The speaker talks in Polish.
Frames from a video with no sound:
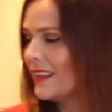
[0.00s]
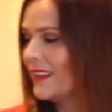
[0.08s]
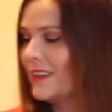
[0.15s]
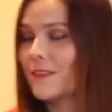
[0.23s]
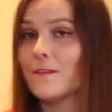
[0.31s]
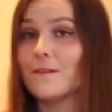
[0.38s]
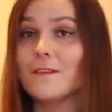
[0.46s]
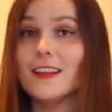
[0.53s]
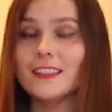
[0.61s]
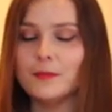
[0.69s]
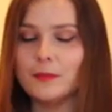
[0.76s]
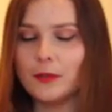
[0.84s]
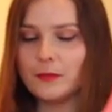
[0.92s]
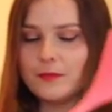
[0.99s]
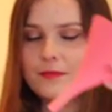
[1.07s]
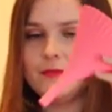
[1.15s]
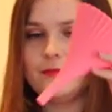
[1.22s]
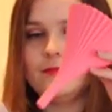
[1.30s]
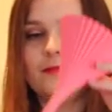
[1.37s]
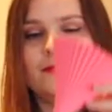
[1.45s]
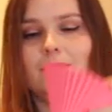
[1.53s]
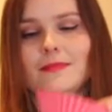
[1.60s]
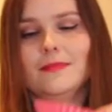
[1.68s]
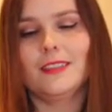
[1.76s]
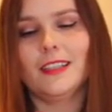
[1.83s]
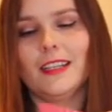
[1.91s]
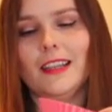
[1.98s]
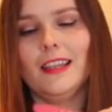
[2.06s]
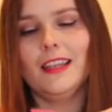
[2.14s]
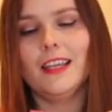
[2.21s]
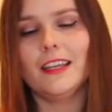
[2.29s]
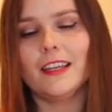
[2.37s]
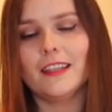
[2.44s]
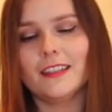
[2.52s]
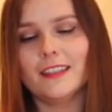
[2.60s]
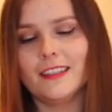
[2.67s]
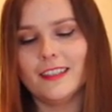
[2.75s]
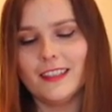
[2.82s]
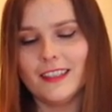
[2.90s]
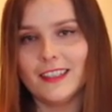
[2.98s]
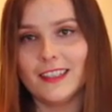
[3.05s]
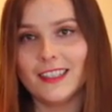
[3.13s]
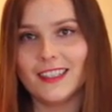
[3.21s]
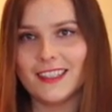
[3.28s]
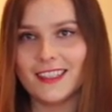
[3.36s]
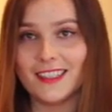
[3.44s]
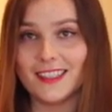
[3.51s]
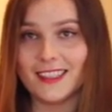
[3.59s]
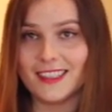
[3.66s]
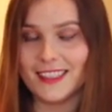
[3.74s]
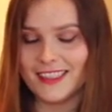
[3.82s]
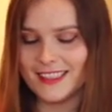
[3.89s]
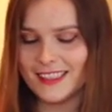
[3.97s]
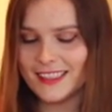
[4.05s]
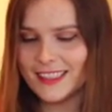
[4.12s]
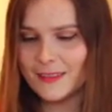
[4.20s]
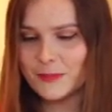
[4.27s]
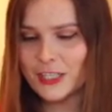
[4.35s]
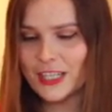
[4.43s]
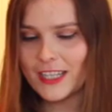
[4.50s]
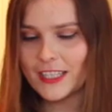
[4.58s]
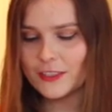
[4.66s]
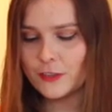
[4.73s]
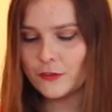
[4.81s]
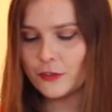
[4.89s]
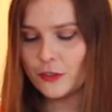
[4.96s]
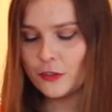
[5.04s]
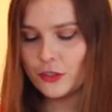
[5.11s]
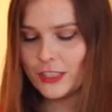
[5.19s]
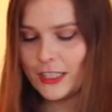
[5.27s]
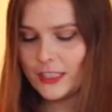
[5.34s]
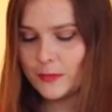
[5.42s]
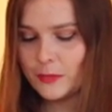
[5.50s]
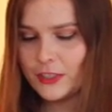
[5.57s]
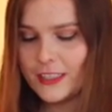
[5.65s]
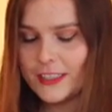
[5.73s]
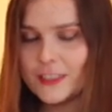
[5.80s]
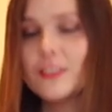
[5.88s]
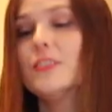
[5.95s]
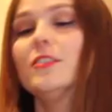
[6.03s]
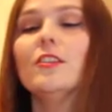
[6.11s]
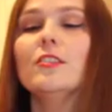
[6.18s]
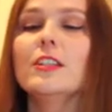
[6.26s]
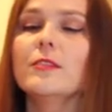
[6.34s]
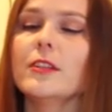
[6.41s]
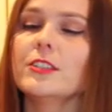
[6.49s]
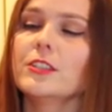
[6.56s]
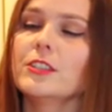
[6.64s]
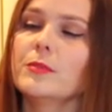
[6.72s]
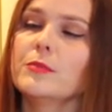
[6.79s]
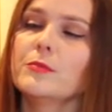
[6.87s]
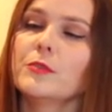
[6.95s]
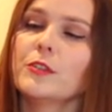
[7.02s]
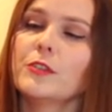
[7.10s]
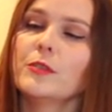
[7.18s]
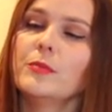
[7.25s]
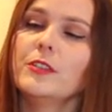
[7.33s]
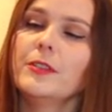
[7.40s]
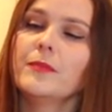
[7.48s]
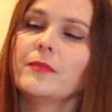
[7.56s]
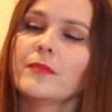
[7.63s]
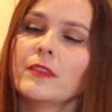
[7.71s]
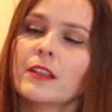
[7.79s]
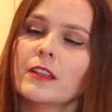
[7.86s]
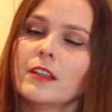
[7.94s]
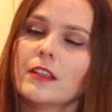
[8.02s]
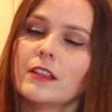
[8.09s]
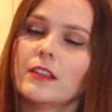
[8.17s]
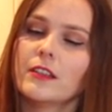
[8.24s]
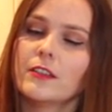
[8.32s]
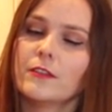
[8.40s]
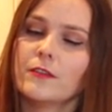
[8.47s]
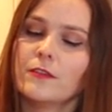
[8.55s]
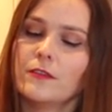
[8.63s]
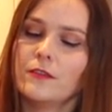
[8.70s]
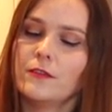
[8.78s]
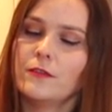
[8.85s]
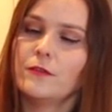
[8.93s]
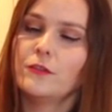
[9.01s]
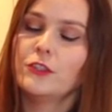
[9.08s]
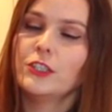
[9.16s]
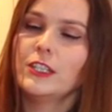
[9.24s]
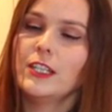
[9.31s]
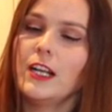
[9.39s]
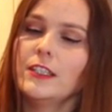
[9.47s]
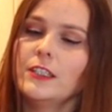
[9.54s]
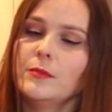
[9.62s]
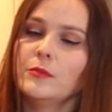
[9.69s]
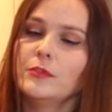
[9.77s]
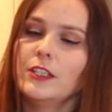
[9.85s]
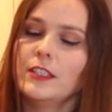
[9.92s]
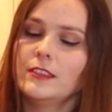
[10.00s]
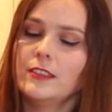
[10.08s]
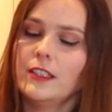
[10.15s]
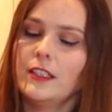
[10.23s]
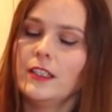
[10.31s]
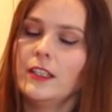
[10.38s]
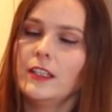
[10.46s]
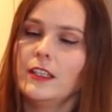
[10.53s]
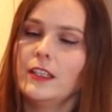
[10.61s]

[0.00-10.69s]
E, wezmę lejek e, i przeleję to wszystko do szklanej butelki. To jest istotne właśnie, żebyśmy to robili e, w szklanej butelce,